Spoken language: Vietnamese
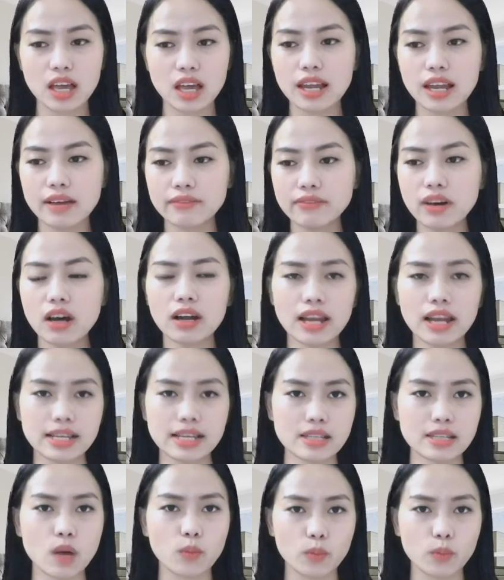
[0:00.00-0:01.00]
là vợ là
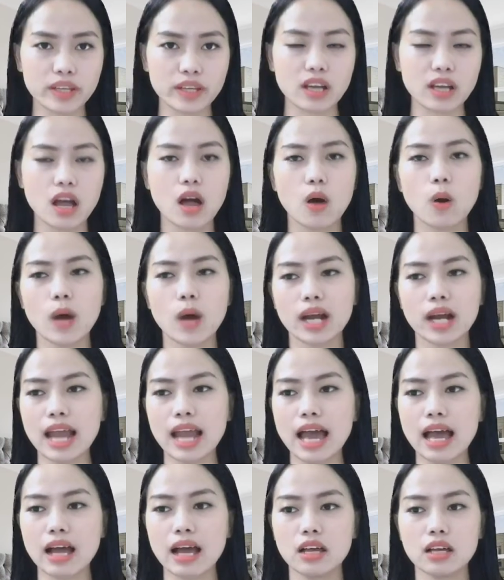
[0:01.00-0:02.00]
chồng mình hoặc
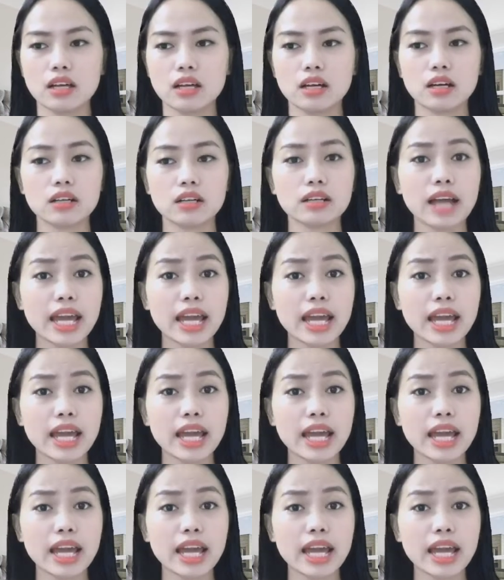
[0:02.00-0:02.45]
là ờ,